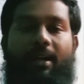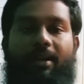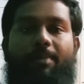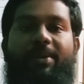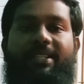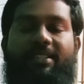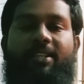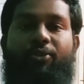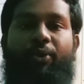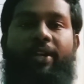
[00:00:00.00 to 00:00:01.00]
కంప్లీట్ చేసిన
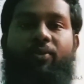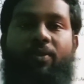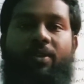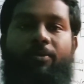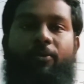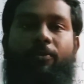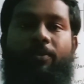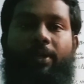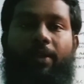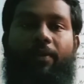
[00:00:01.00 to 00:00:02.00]
స్టూడెంట్స్ కోసము
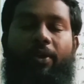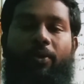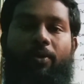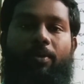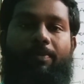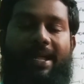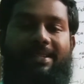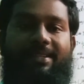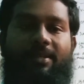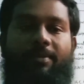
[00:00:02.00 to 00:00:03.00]
ఈ వీడియో ప్లాన్
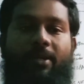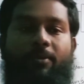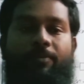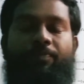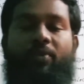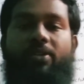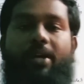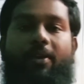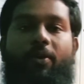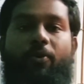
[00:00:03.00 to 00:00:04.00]
చేసాం మనం
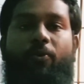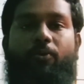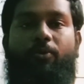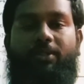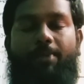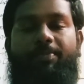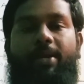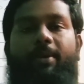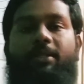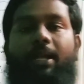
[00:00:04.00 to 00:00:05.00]
చాలా వరకు
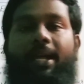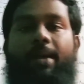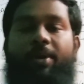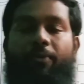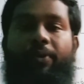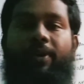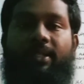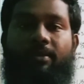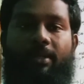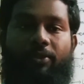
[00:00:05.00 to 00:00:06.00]
సబ్స్క్రైబర్స్ అలాగే మన
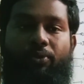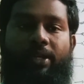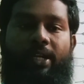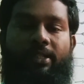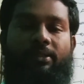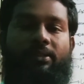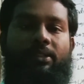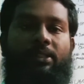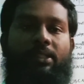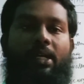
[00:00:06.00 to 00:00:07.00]
వ్యూవర్స్ మన జూనియర్స్
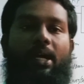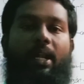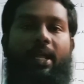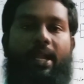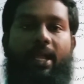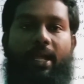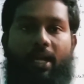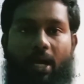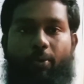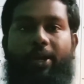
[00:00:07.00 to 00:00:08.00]
అలాగే
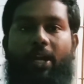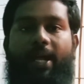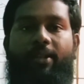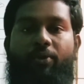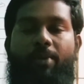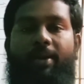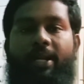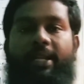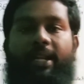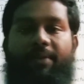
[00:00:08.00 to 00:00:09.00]
కాబోయే లాయర్స్ కూడా
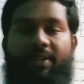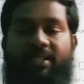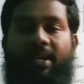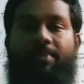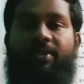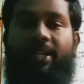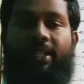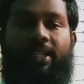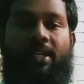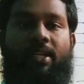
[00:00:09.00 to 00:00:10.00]
మనల్ని రిక్వెస్ట్ చేయడం
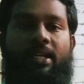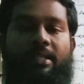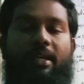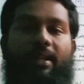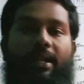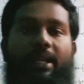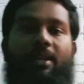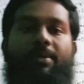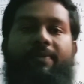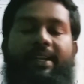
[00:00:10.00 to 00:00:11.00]
జరిగింది సార్
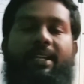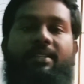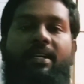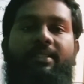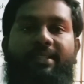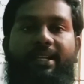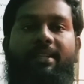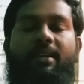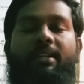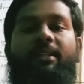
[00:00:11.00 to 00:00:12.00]
ఎల్ఎల్బి ఫైవ్ ఇయర్స్ కానీ త్రీ ఇయర్స్
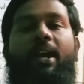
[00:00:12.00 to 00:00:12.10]
కానీ